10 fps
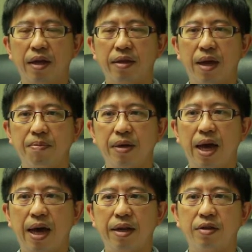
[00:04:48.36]
ทำ
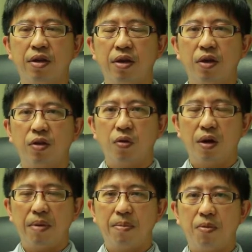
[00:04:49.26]
การตรว
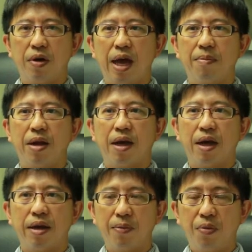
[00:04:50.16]
จแมมโมแกรมนะคะ
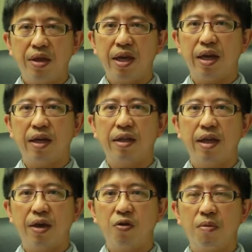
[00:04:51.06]
ในผู้หญิง
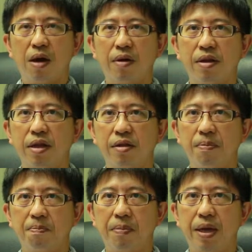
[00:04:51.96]
ที่อายุมากกว่า
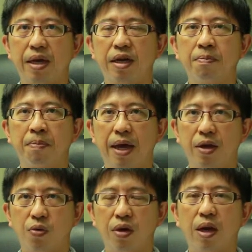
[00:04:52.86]
40 ปีขึ้นไป
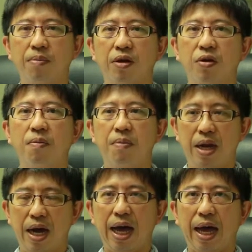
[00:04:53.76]
ควรทำอย่างน้อยปี
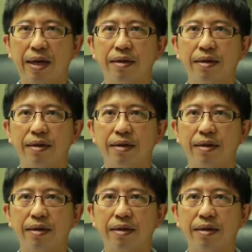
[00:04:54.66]
ละครั้ง